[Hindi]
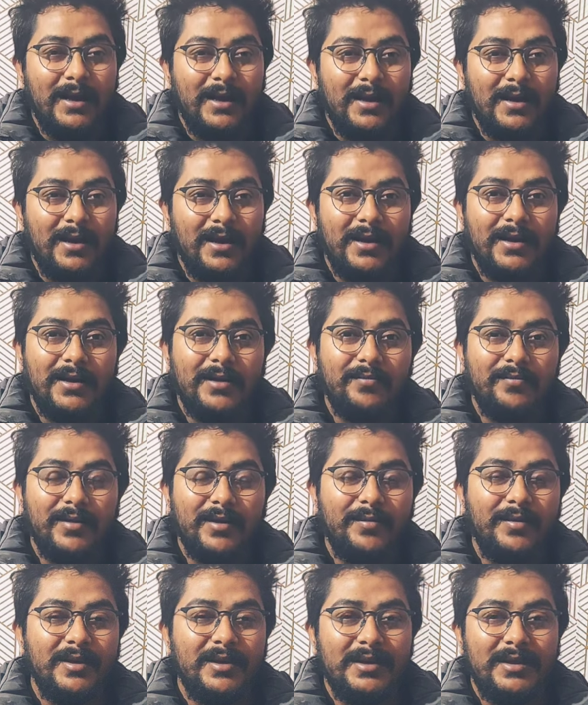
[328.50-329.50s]
है ना अगर
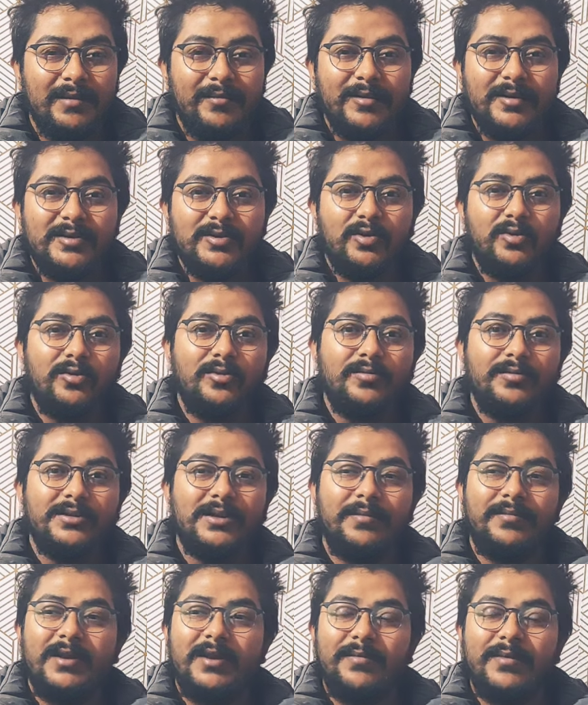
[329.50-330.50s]
मैं भी अभी जो
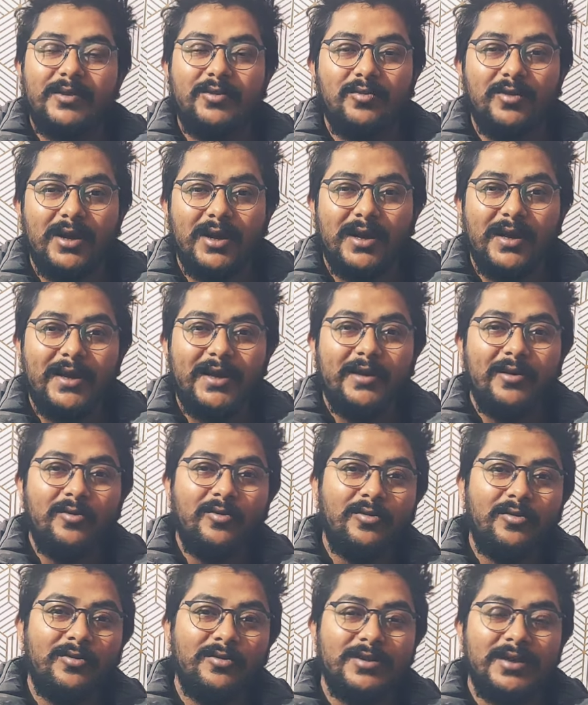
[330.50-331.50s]
थंबनेल में दूंगा ना एक
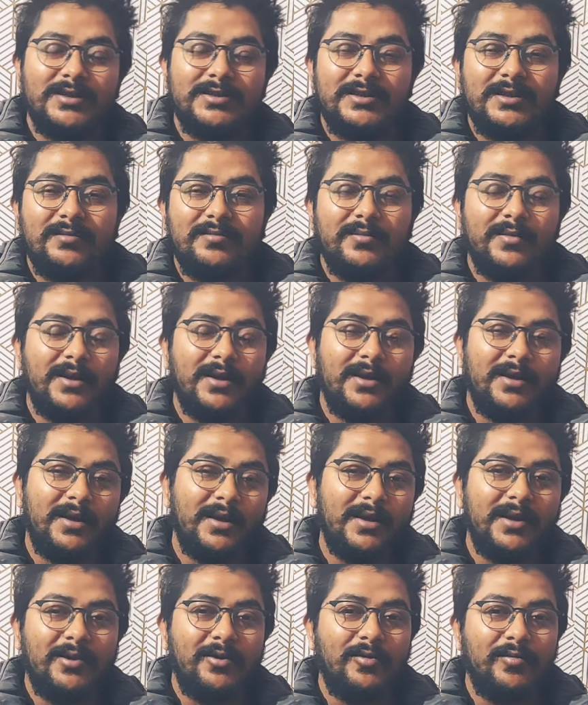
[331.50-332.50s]
करोड़ दस दिन में
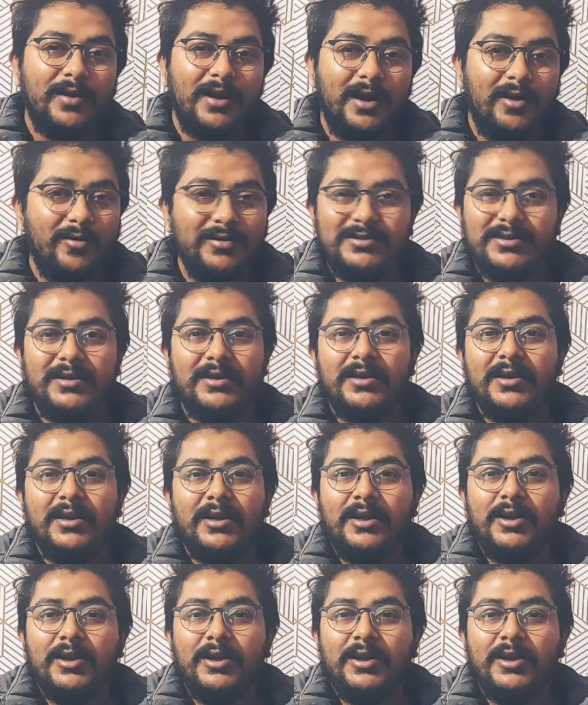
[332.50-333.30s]
एक करोड़ बनाओ ऐसा